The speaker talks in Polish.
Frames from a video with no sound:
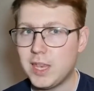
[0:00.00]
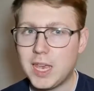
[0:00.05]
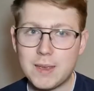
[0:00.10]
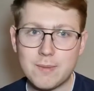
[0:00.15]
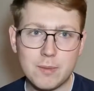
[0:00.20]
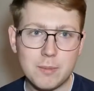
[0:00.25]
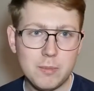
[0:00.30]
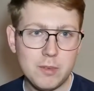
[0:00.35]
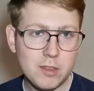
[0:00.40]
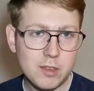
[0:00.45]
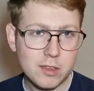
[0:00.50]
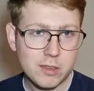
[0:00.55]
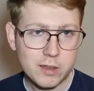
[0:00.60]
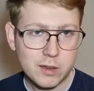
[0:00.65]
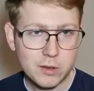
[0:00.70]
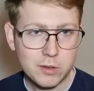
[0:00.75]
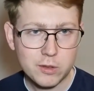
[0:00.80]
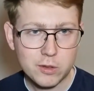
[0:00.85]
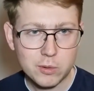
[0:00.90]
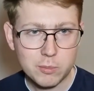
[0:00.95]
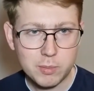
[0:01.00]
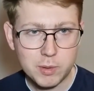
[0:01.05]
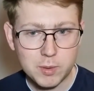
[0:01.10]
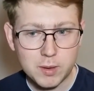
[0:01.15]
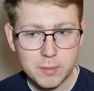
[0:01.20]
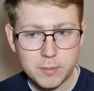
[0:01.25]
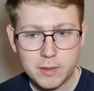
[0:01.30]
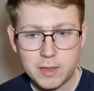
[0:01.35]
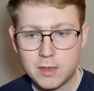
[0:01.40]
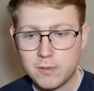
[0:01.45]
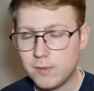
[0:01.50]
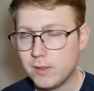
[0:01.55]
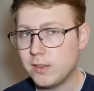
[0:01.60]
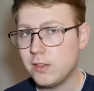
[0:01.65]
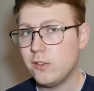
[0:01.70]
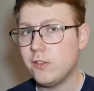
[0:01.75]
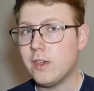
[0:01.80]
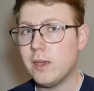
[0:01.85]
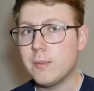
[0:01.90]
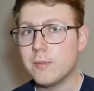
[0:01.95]
Nie wiem, nigdy tego nie robiłem,
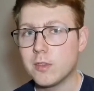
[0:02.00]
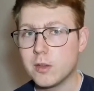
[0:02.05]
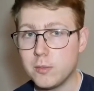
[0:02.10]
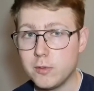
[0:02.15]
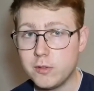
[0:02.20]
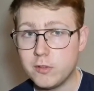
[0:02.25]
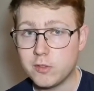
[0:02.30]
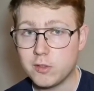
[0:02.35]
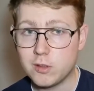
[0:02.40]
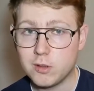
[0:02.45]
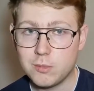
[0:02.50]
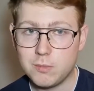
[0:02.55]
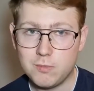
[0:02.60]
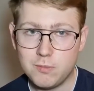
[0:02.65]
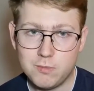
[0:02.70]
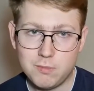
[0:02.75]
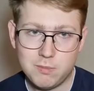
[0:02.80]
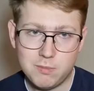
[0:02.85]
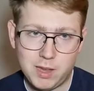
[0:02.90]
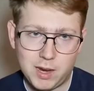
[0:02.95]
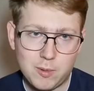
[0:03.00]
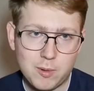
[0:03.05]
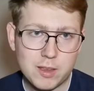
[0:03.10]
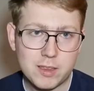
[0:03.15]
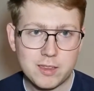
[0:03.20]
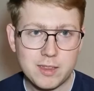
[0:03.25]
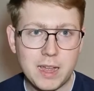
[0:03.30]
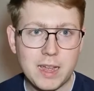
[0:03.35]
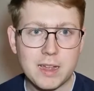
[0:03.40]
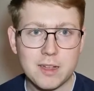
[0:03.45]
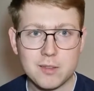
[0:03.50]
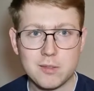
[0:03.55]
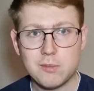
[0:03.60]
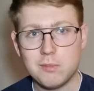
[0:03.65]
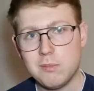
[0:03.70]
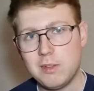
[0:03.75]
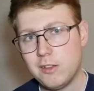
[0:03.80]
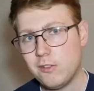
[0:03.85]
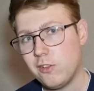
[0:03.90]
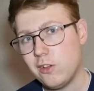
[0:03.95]
więc chciałem zrobić to Akurat
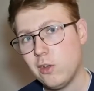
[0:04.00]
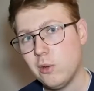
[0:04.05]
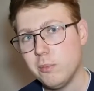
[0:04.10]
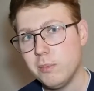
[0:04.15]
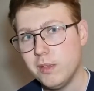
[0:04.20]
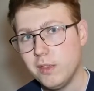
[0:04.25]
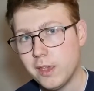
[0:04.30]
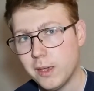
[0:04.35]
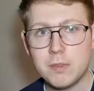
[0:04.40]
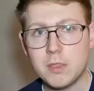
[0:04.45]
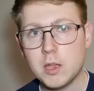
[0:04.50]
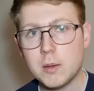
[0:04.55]
teraz. Dlaczego by nie?